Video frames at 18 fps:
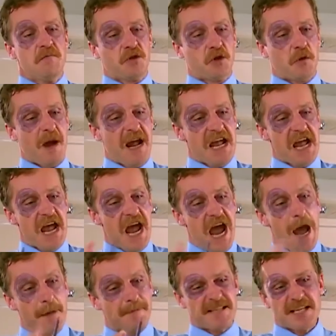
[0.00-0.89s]
Müdür bey,
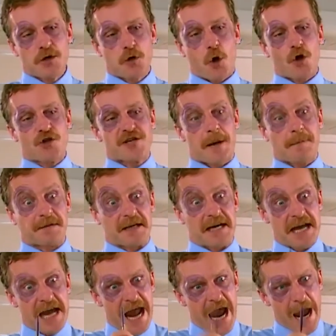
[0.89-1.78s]
hepsini koç
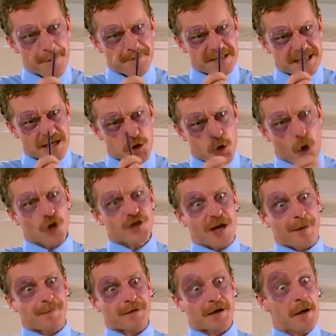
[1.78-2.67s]
yaptı. Hepsini koç
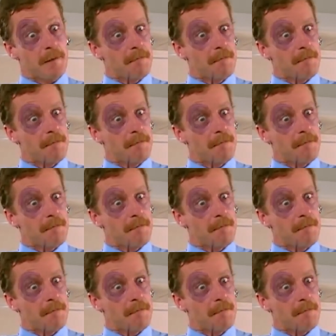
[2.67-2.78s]
yaptı.